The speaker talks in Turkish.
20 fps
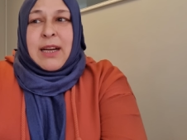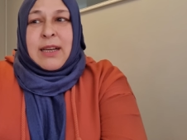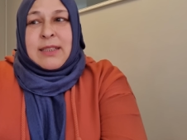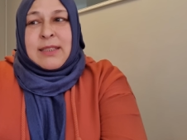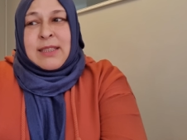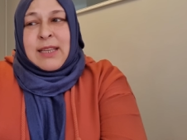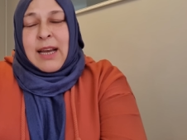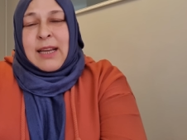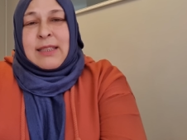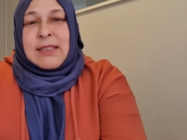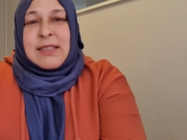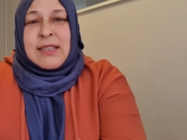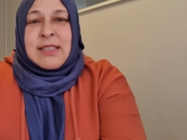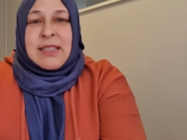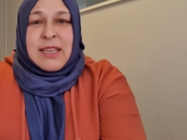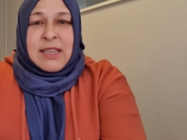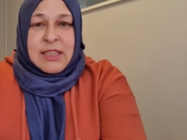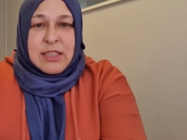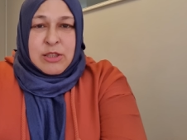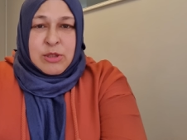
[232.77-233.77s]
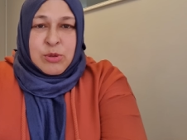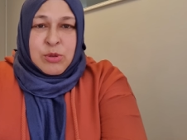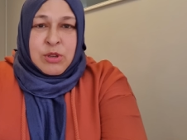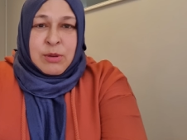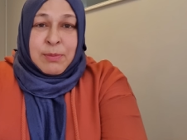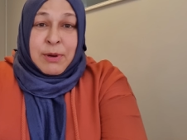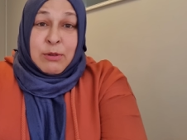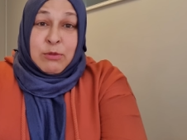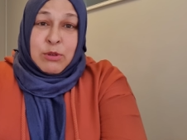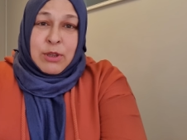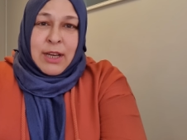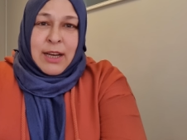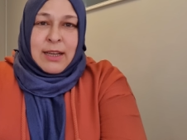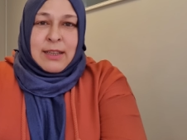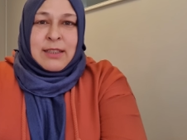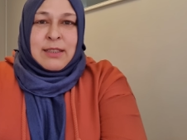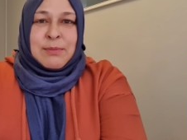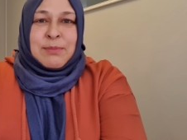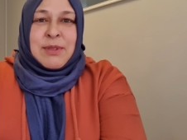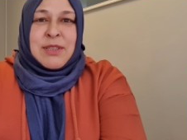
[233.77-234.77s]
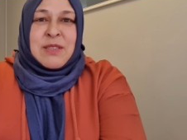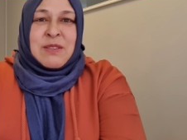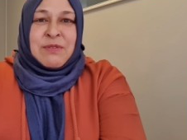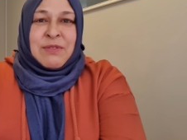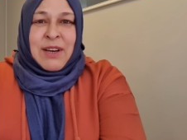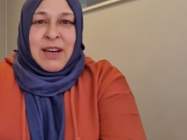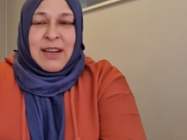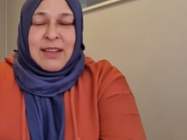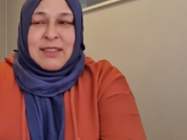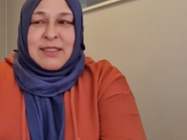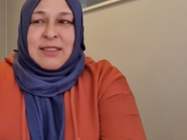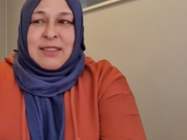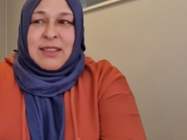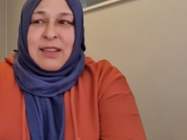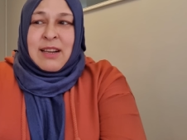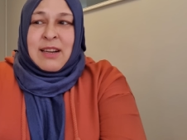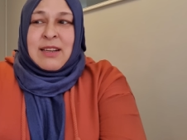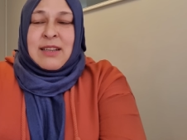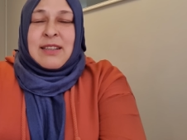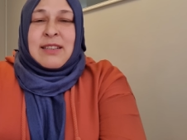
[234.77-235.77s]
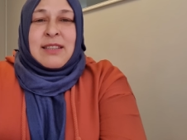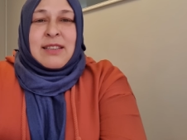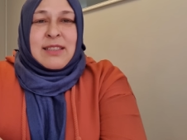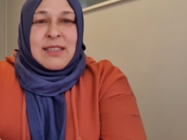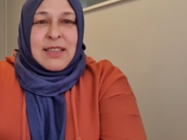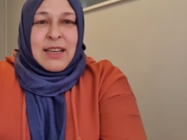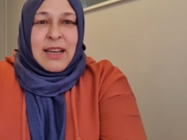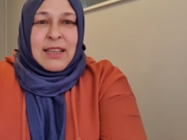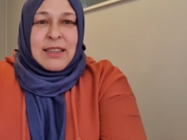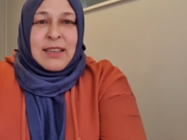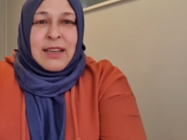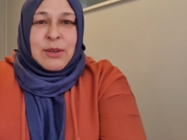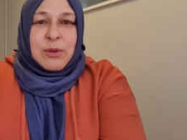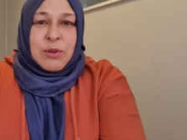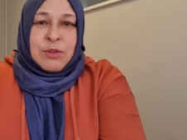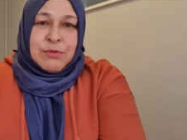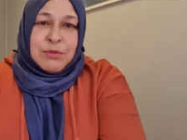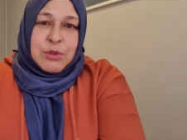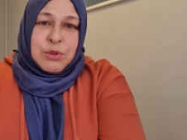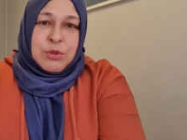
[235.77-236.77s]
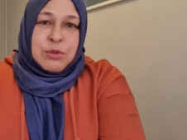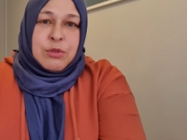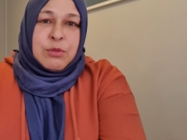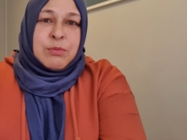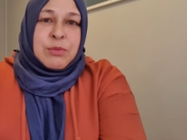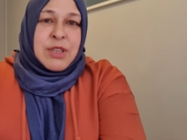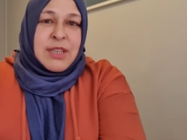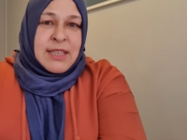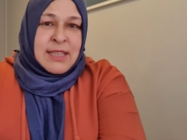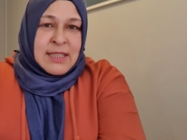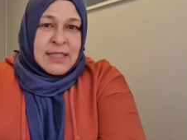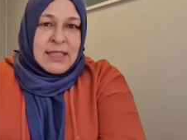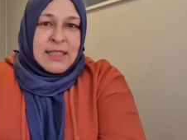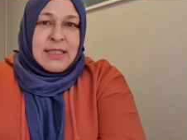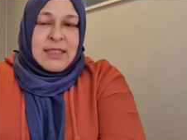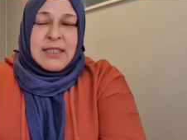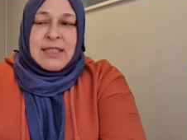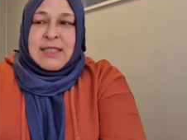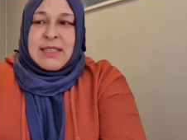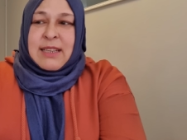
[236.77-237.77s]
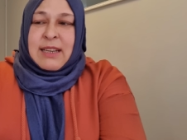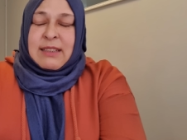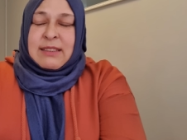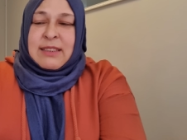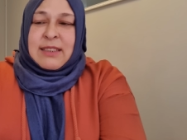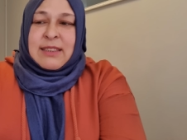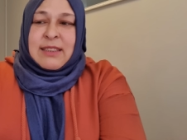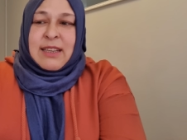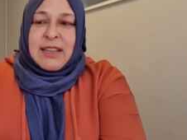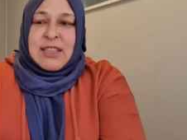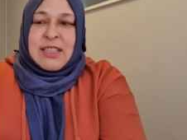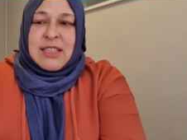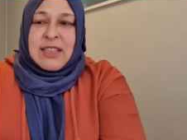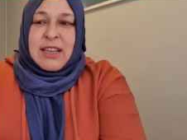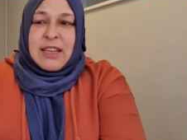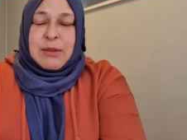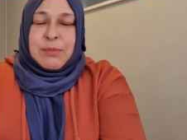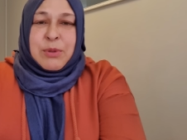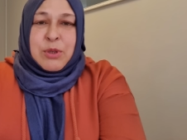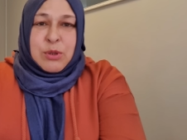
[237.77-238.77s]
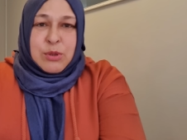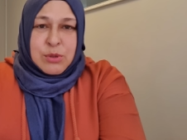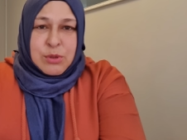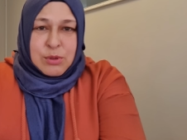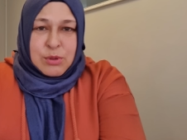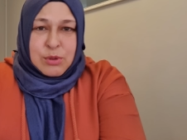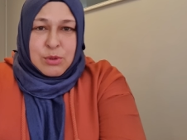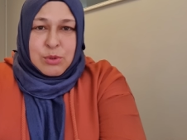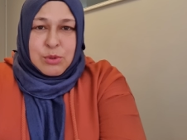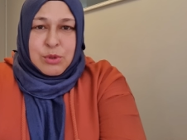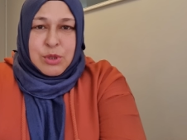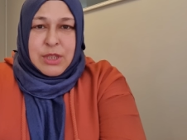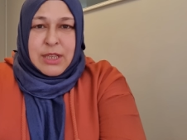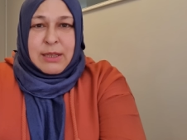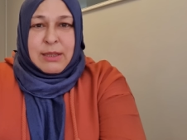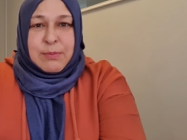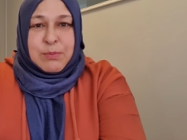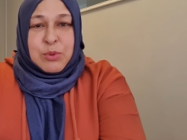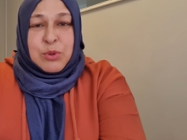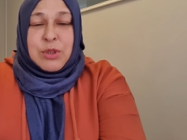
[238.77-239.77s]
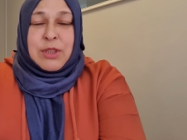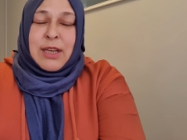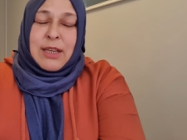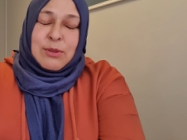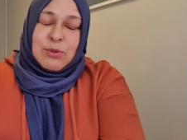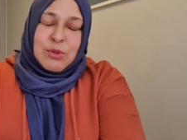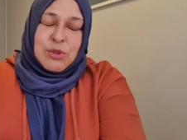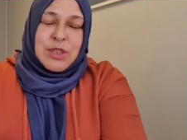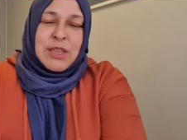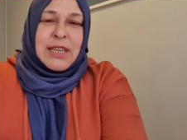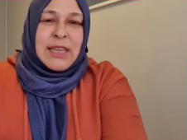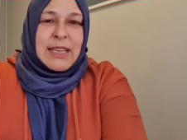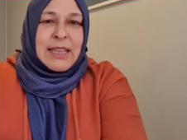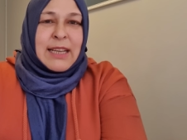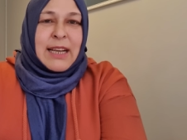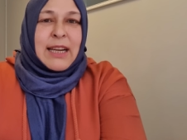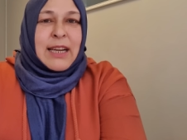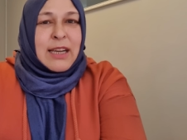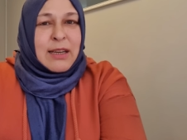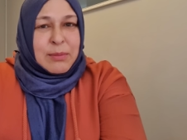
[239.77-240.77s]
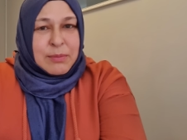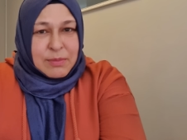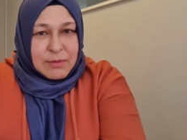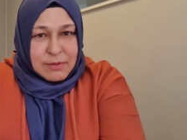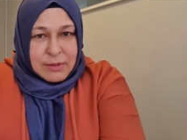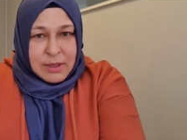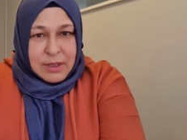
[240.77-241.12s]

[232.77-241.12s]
sadece 8 kilo bavul hakkımız vardı. Zaten o videomu izlediniz arkadaşlar biliyorsunuz Türkiye buradan Türkiye'ye giderken